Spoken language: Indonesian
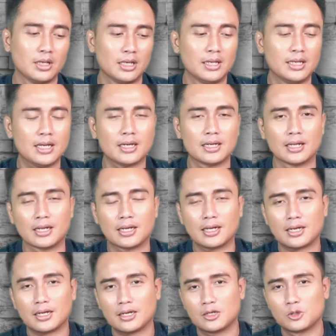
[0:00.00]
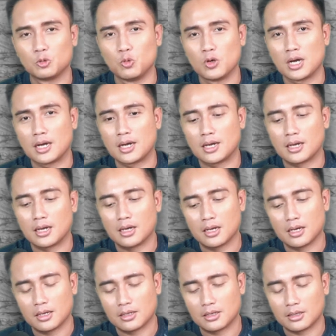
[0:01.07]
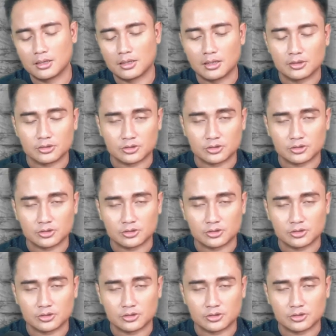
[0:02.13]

Ini adalah dua uh,